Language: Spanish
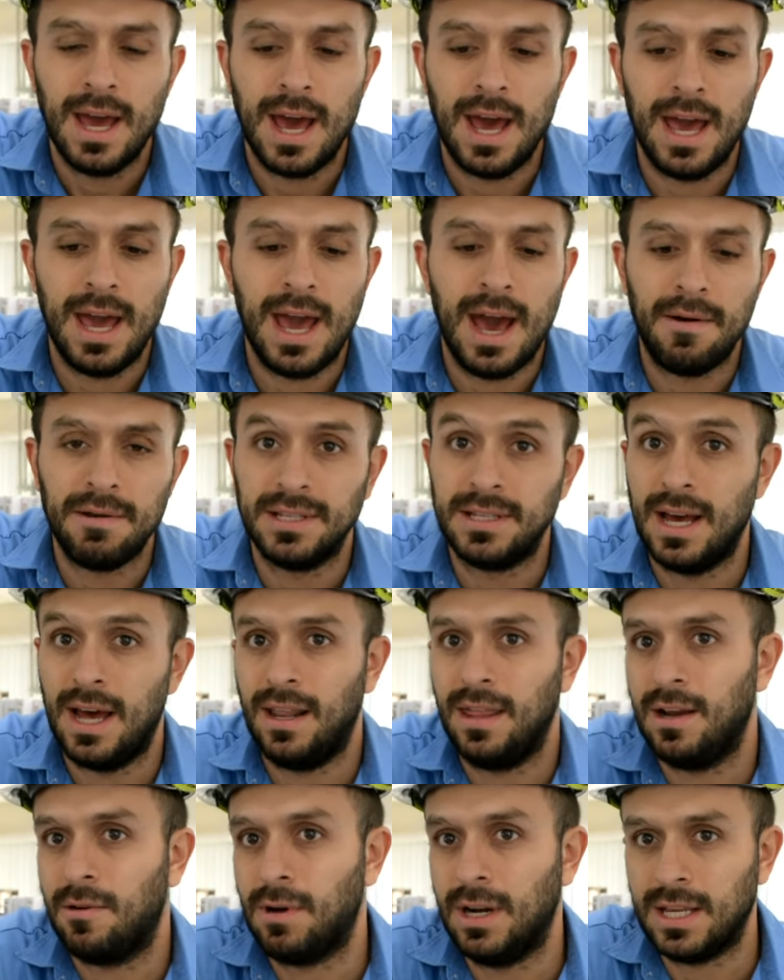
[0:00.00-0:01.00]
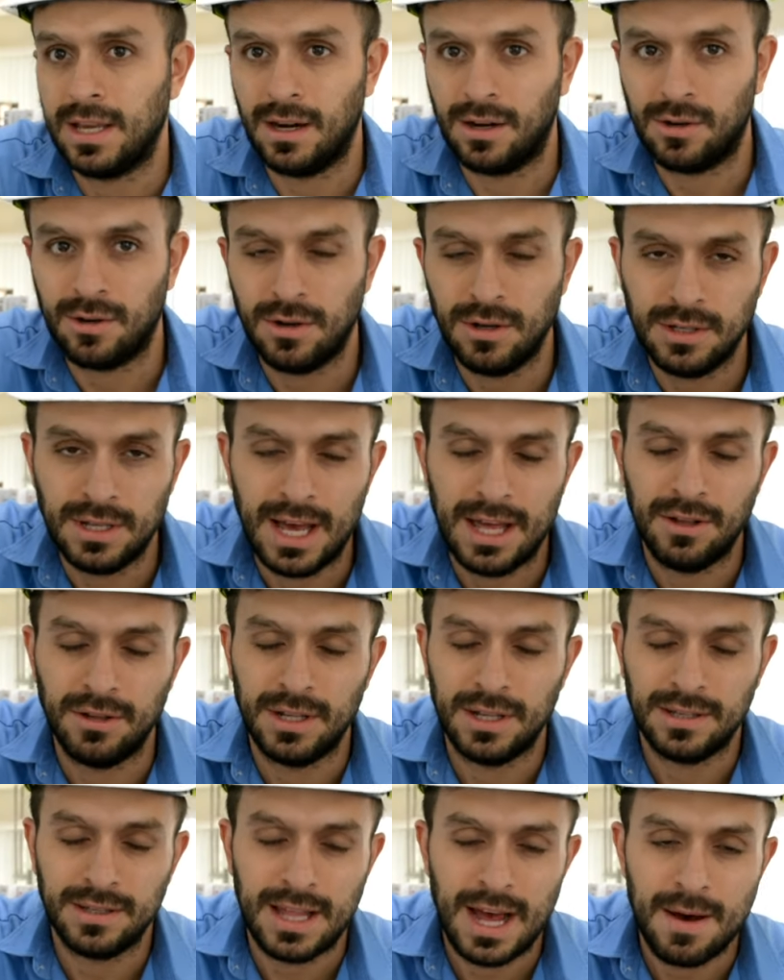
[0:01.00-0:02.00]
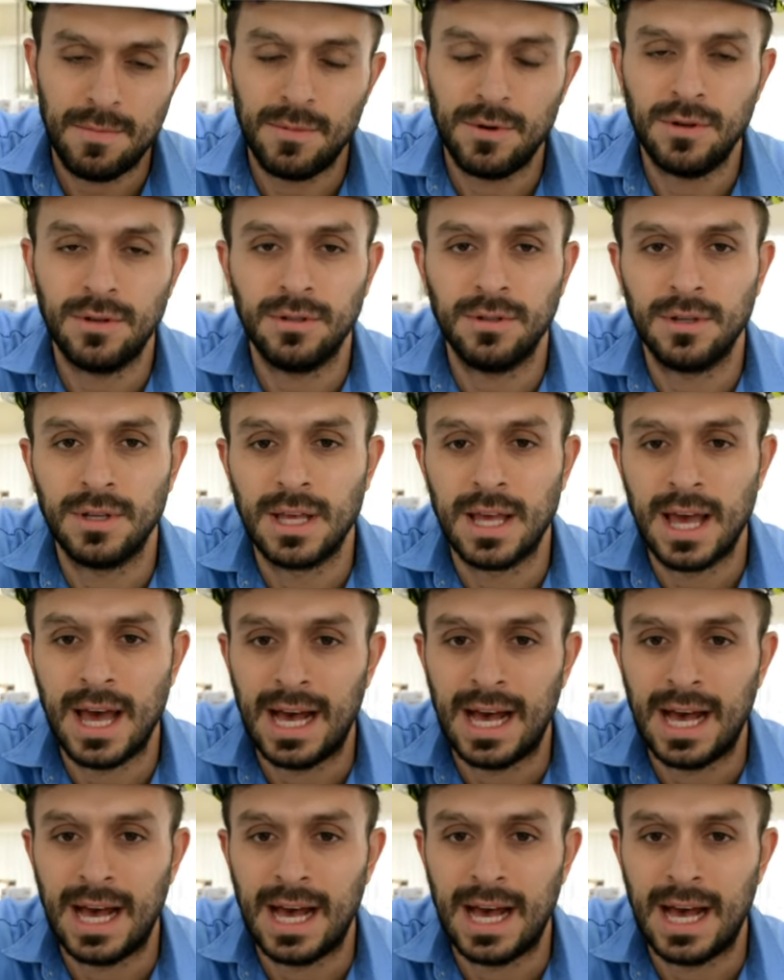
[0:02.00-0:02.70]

eh, avisar de cualquier cosa, dónde estamos,